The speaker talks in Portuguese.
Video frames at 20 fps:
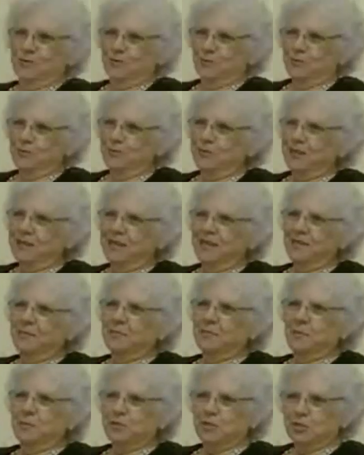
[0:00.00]
tudo era
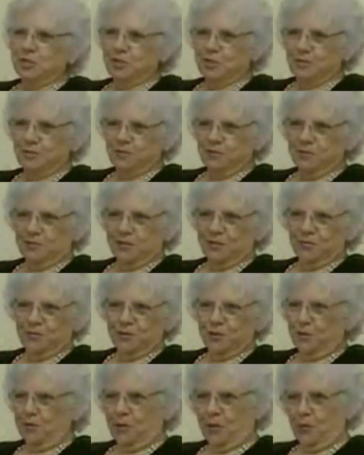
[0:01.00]
motivo de
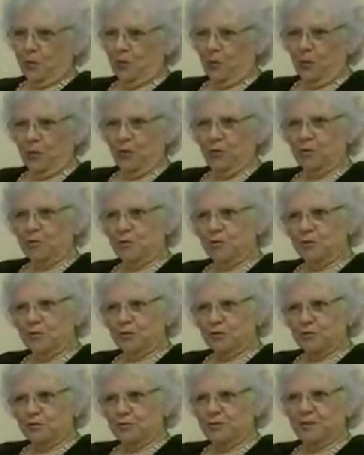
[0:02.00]
um chamar outro,
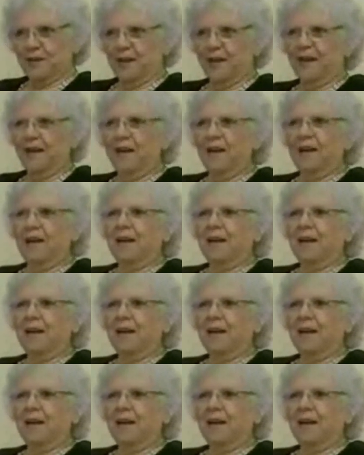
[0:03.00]
de juntar